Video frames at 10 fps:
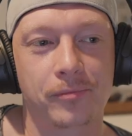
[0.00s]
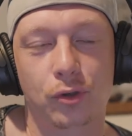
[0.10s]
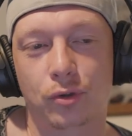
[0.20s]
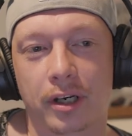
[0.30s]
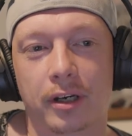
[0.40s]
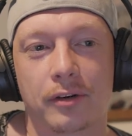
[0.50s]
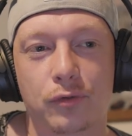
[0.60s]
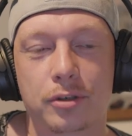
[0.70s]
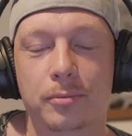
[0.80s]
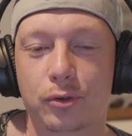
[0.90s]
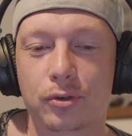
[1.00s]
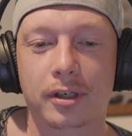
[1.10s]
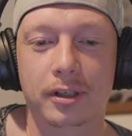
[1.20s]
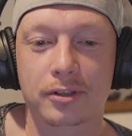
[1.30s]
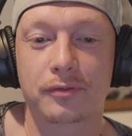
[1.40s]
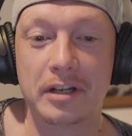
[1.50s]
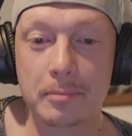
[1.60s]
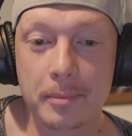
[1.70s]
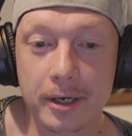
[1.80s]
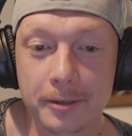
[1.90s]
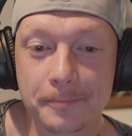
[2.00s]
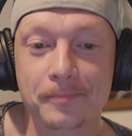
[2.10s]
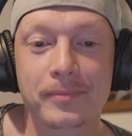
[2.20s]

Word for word: Also generell würde ich natürlich sagen, dass ich Filme mache.